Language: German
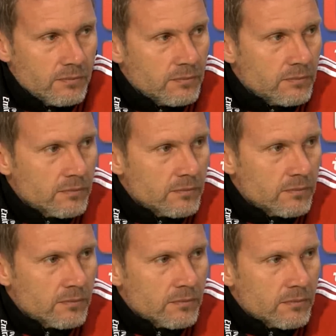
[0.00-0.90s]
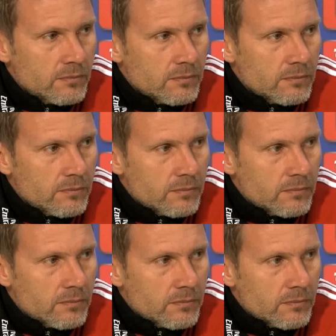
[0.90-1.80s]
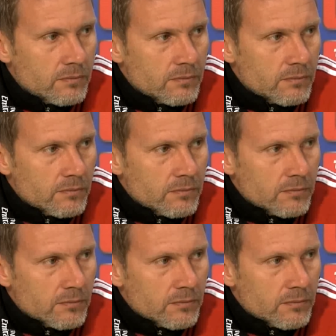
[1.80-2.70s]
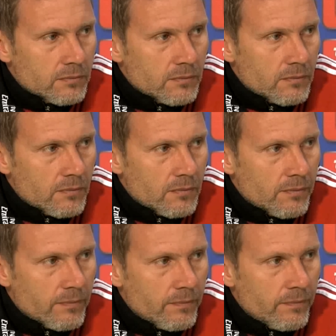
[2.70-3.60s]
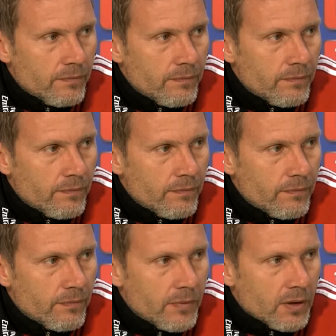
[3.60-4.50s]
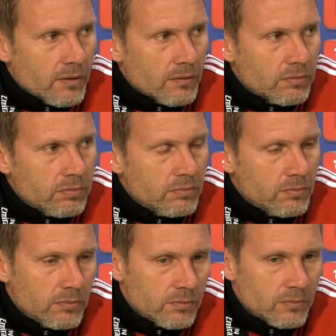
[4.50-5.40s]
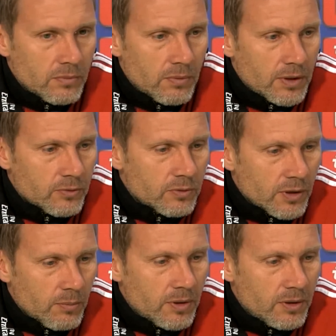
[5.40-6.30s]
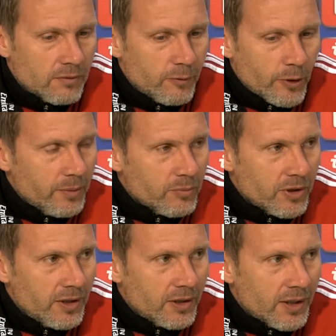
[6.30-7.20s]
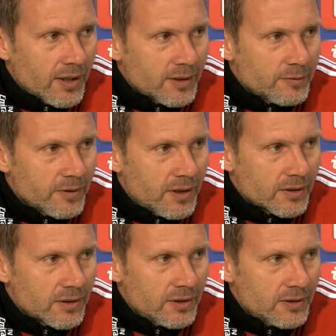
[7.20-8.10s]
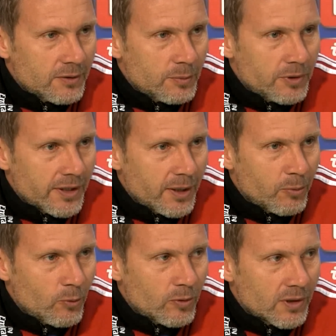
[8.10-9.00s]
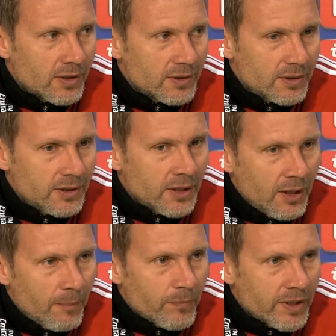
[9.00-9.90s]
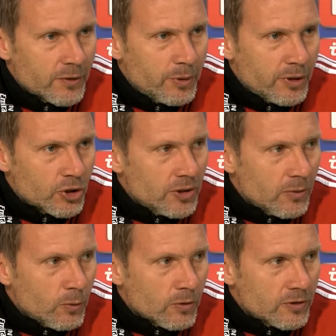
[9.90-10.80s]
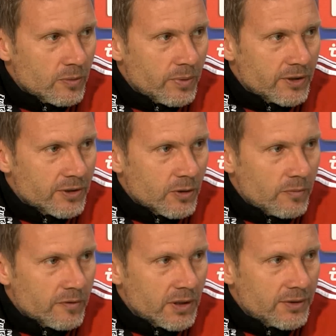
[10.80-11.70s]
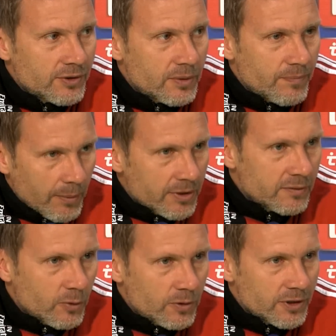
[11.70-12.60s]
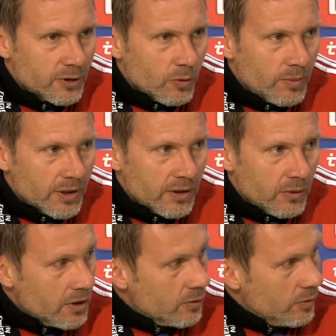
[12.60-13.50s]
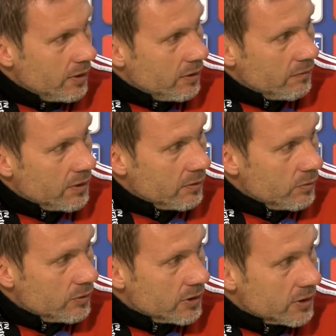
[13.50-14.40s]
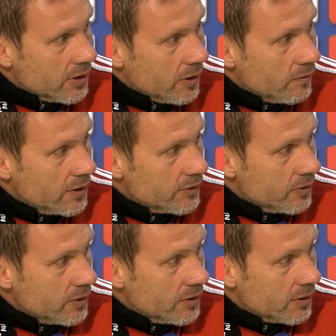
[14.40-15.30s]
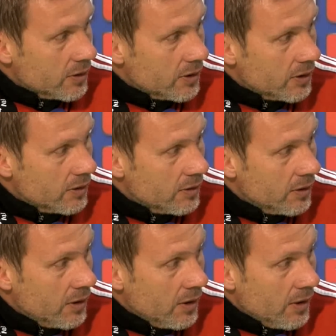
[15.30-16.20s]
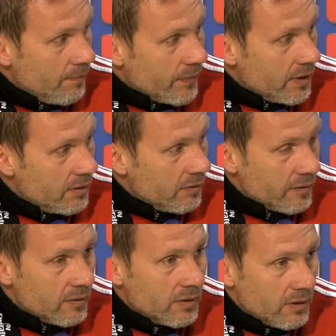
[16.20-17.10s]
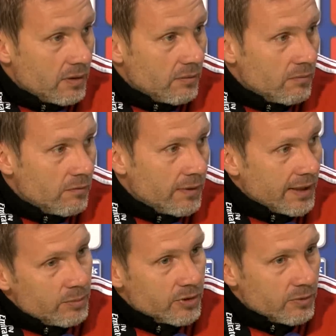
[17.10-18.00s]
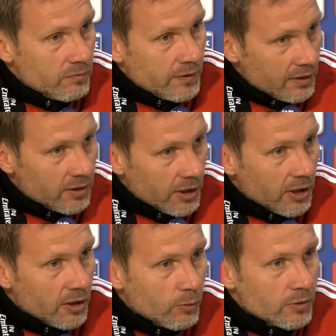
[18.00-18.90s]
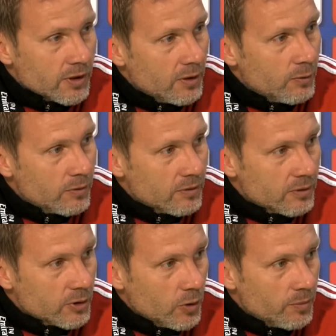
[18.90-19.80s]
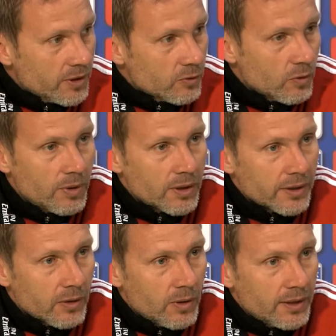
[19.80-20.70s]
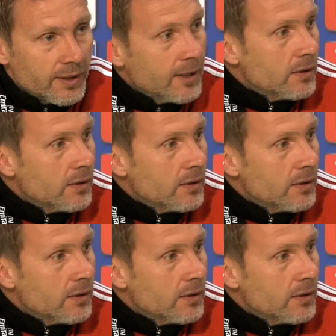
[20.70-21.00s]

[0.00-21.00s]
Jeffrey fällt dann auch aus, ne? nach also ich habe mal vor dem Training nachgefragt, da hieß es mit einer gelb-roten Karte nicht. Jetzt bin ich schnell hoch zur Pressekonferenz, aber sie wollten sich nochmal genau erkundigen, wenn du es jetzt genau weißt, Jörn. Ich, äh, ich ging bis, ja. warte bis, warte, ich gehe gleich runter und schauen wir das nochmal genau an.